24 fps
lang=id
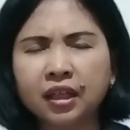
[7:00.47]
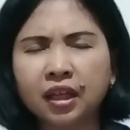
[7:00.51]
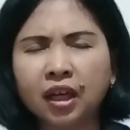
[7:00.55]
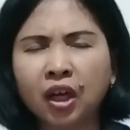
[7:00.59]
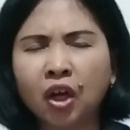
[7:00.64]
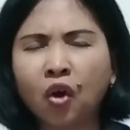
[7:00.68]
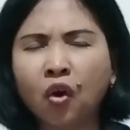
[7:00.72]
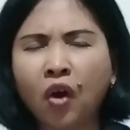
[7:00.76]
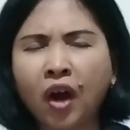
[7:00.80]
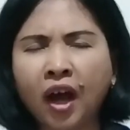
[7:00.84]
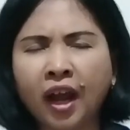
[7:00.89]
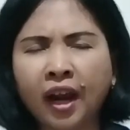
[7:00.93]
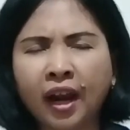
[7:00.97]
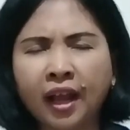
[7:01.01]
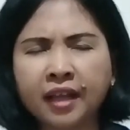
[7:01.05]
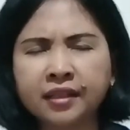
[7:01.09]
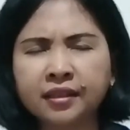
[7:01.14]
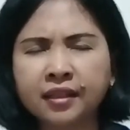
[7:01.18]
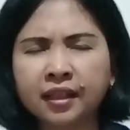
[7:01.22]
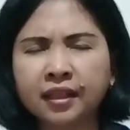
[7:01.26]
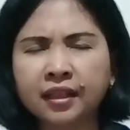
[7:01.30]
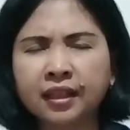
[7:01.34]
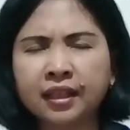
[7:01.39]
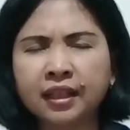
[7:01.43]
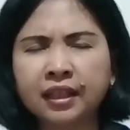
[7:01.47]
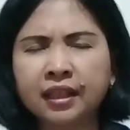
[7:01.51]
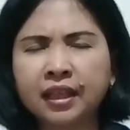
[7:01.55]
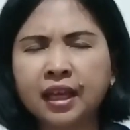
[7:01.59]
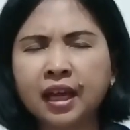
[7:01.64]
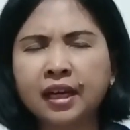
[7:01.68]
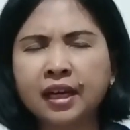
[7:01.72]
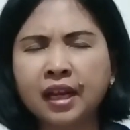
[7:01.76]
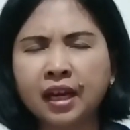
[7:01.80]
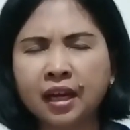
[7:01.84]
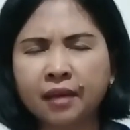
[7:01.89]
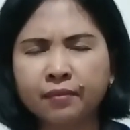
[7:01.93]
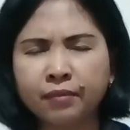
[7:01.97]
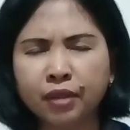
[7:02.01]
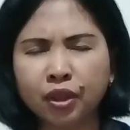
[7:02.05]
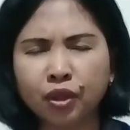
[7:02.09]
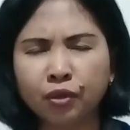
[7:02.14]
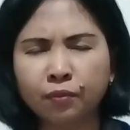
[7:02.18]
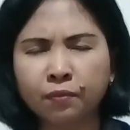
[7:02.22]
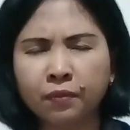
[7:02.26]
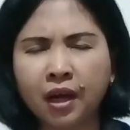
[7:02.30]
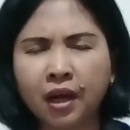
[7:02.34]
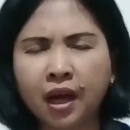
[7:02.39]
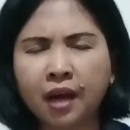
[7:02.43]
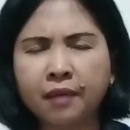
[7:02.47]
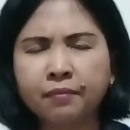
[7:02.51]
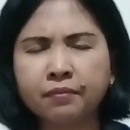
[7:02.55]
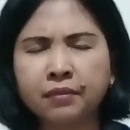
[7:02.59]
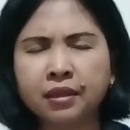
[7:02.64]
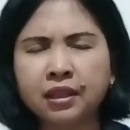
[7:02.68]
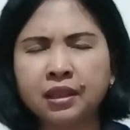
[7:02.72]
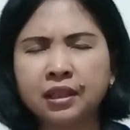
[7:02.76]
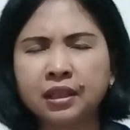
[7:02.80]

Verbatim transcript: Engkau Allah setia dalam hidup kami.